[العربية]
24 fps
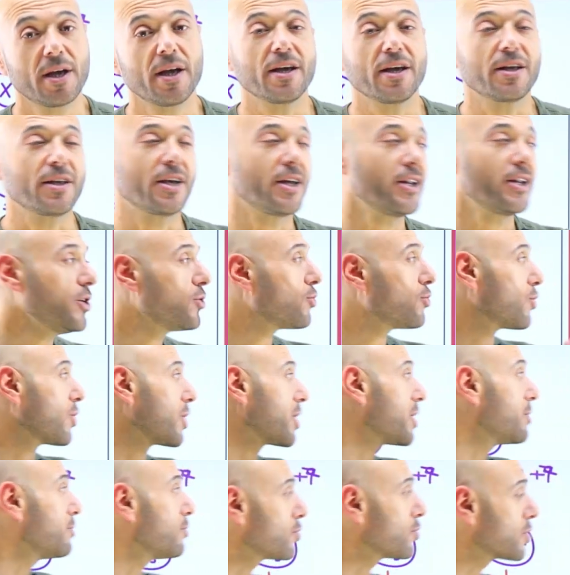يعني حلو
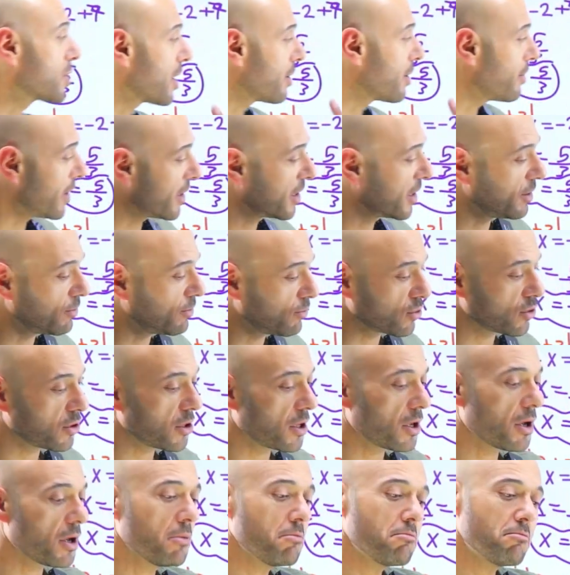القيمة مطلقة مع قيمة
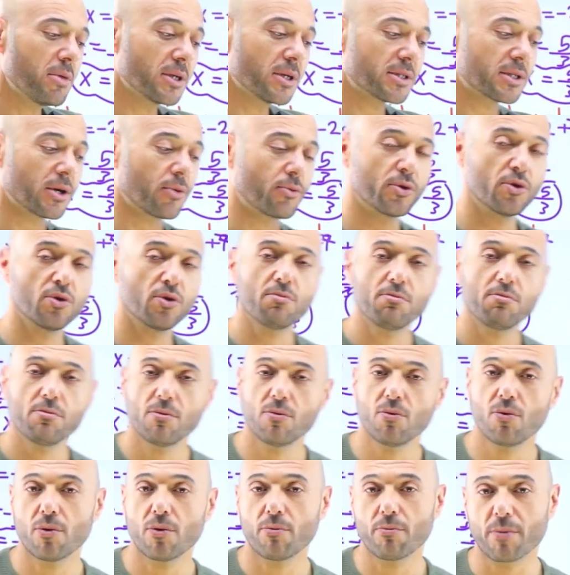مطلقة بسويهم
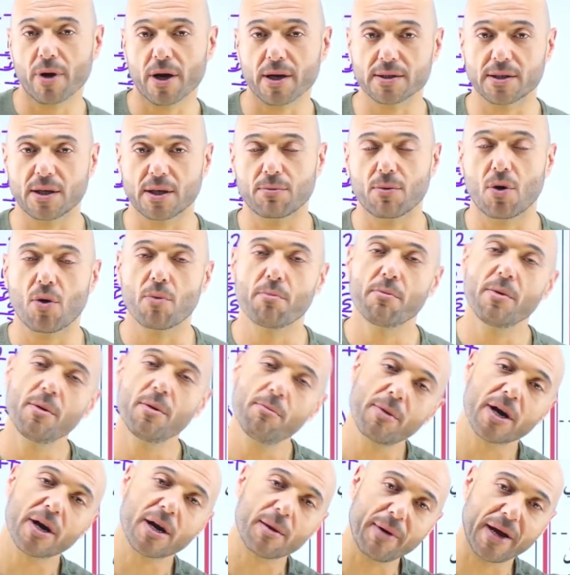مرة زي ما هم،
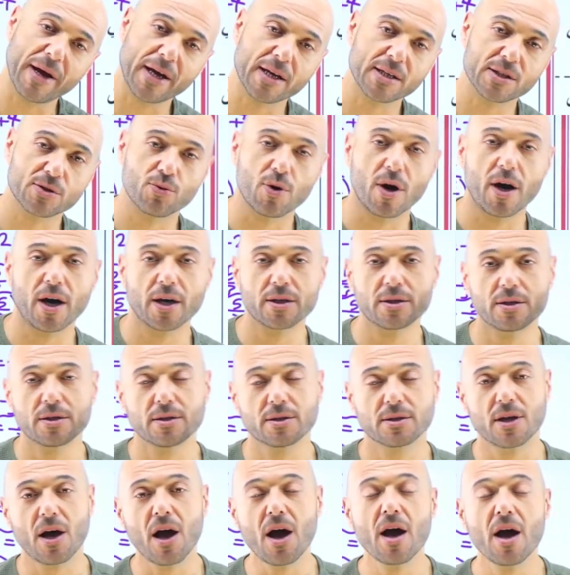مرة بعكس واحد،
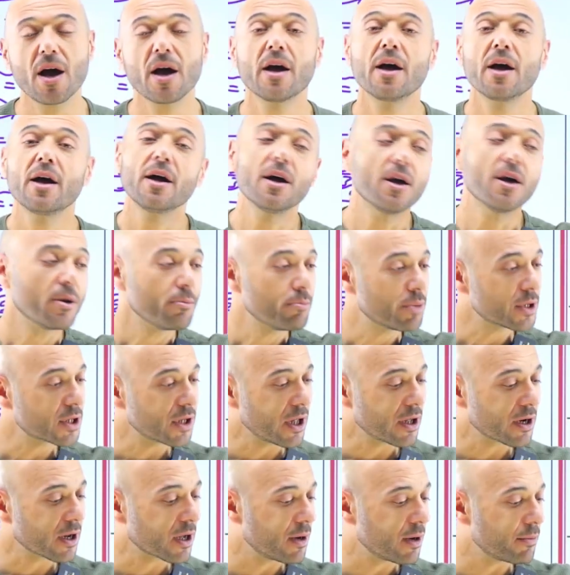صح؟ بيطلع
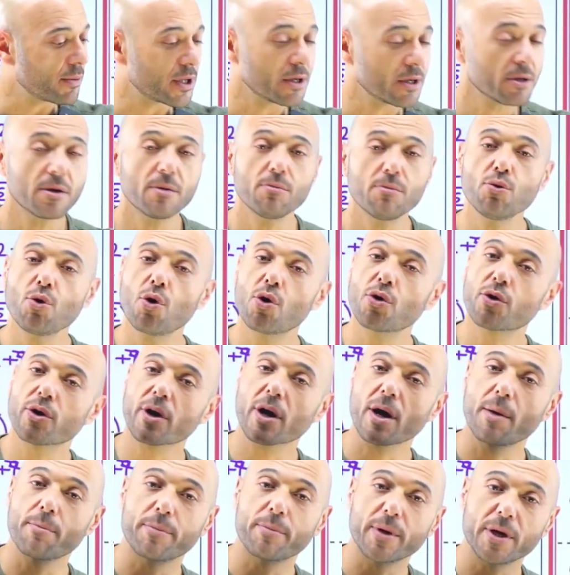رقمين، ناخذ
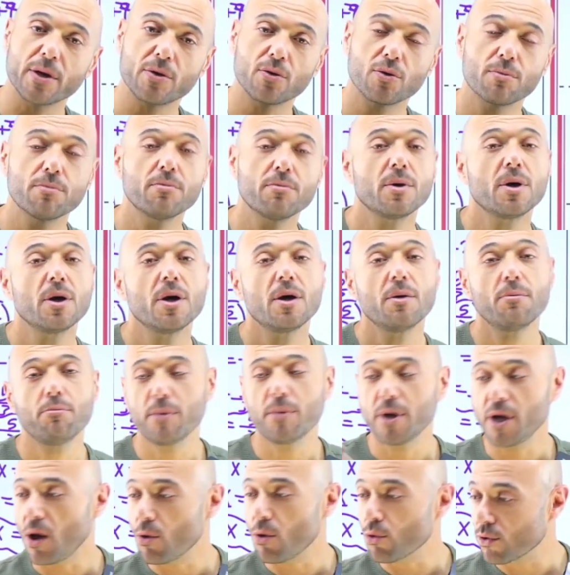رقم بينهم،
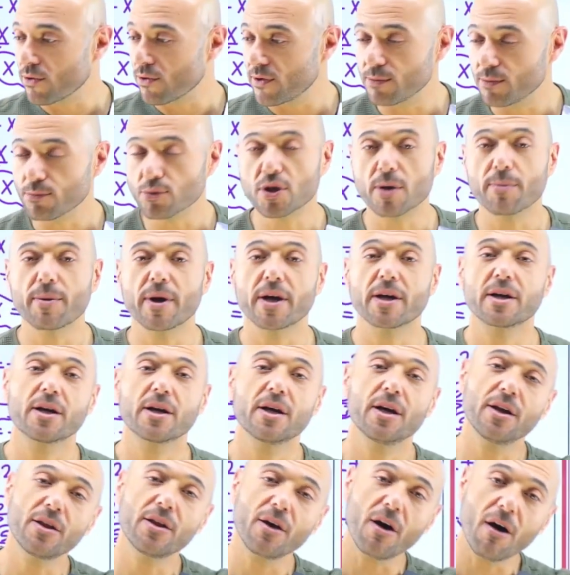بنعوضه في المتباين،
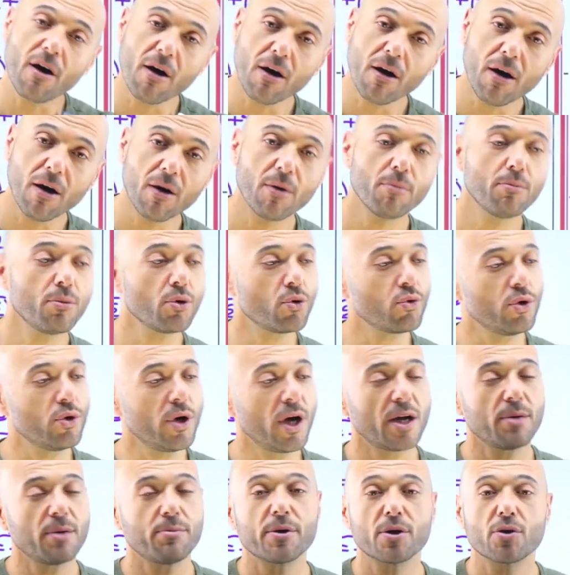إذا آه بكون
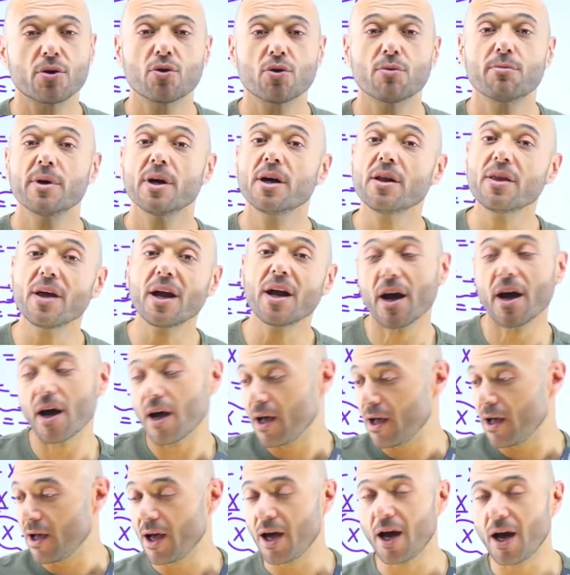حل بينهم، إذا لا
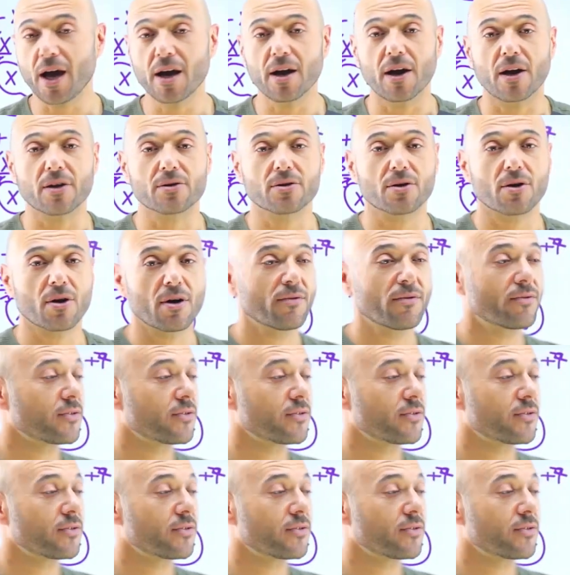على الاطراف